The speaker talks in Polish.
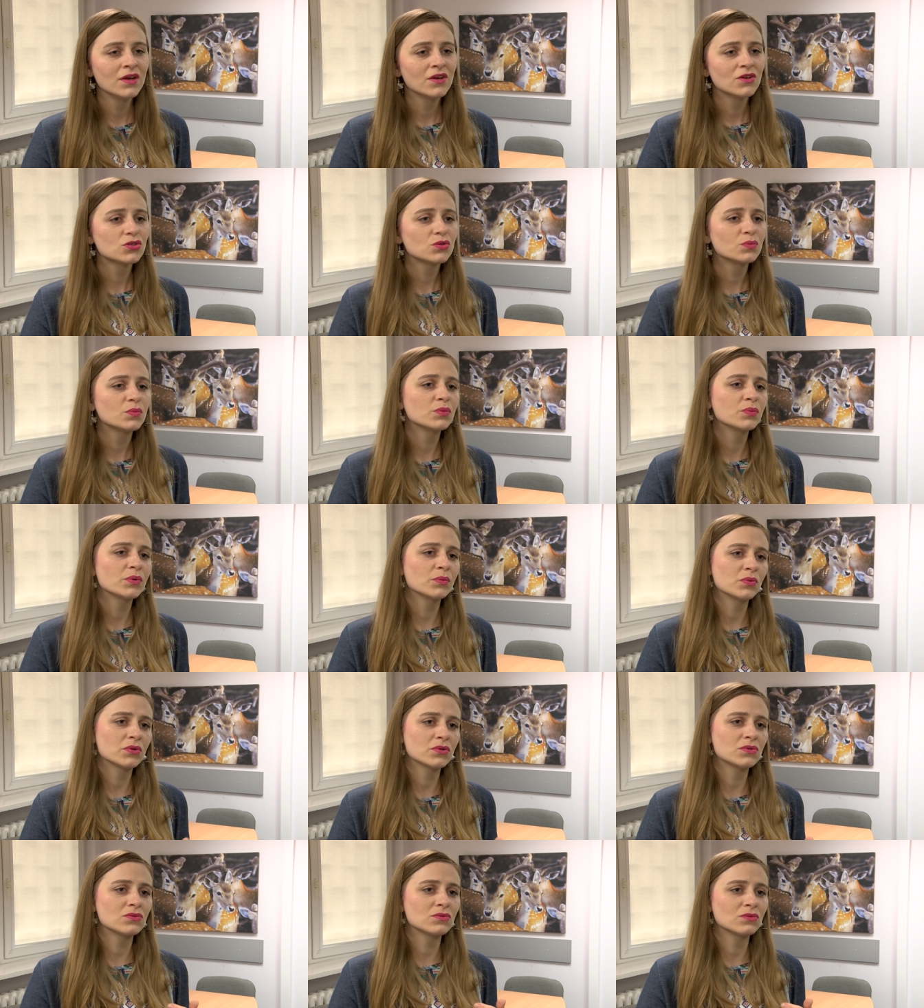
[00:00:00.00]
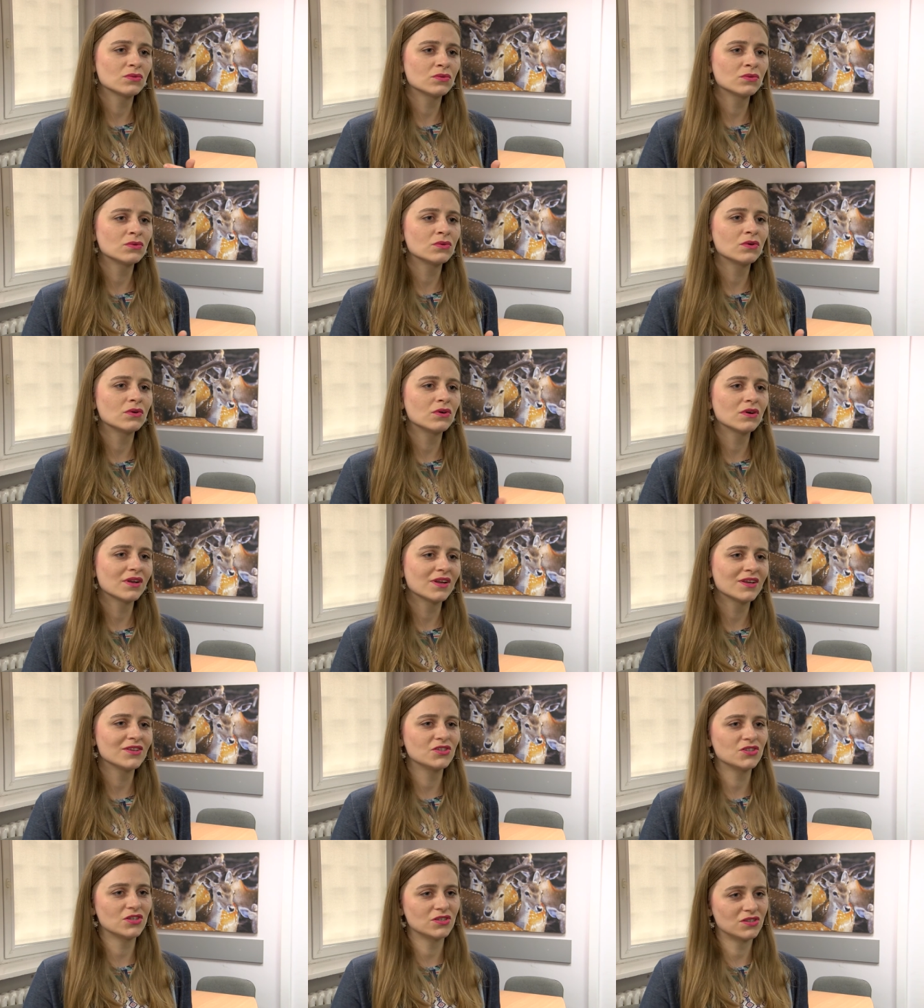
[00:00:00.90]
żeby po prostu
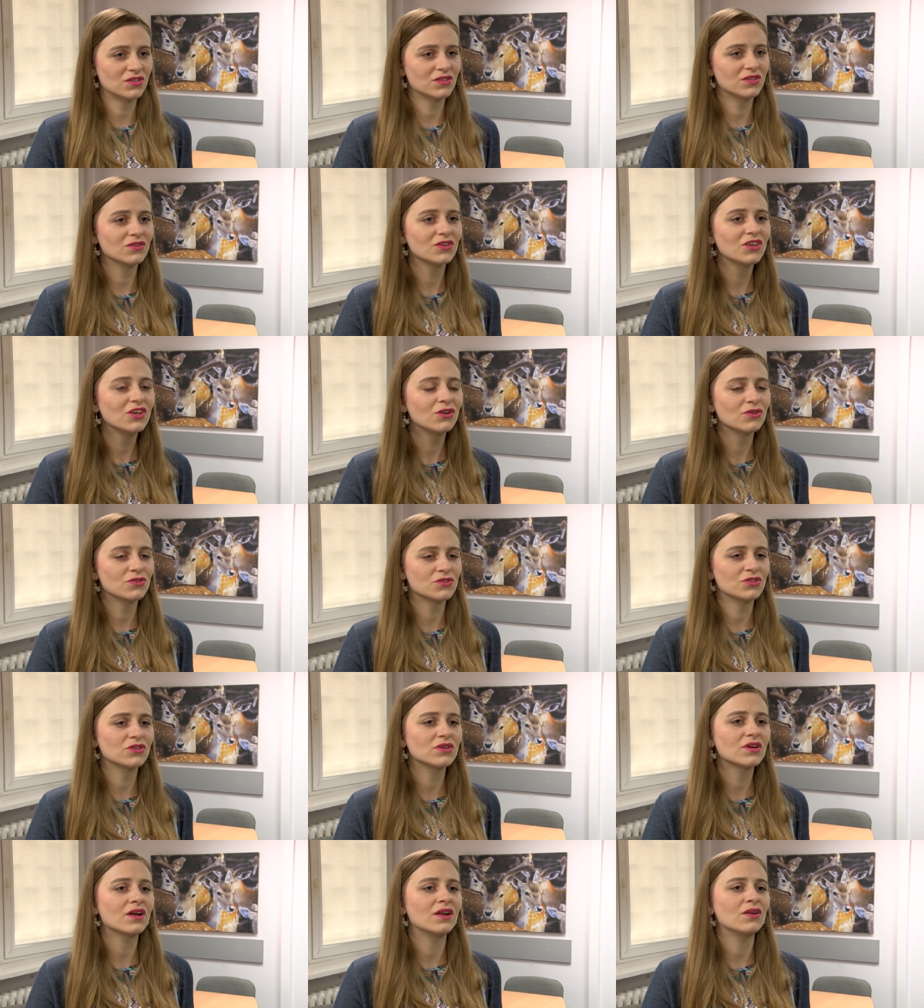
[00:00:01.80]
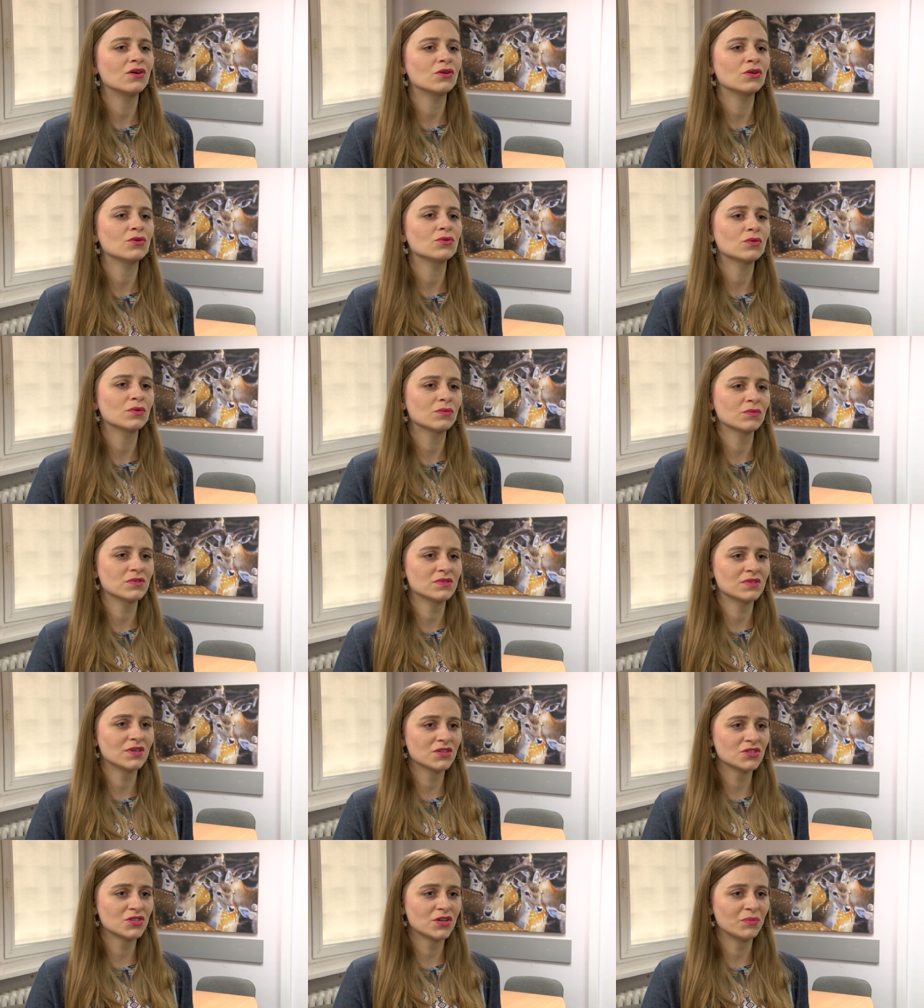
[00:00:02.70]
ograniczać ilość tych kalorii, którą
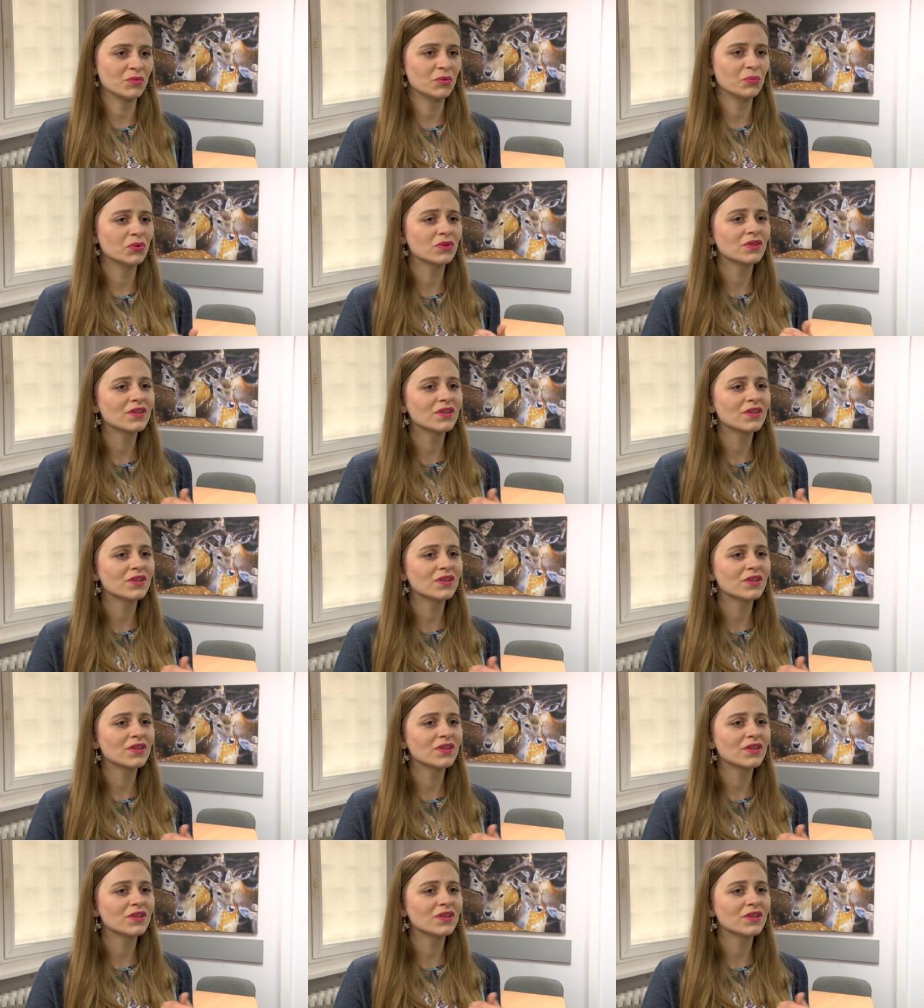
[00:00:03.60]
dostarczamy, bo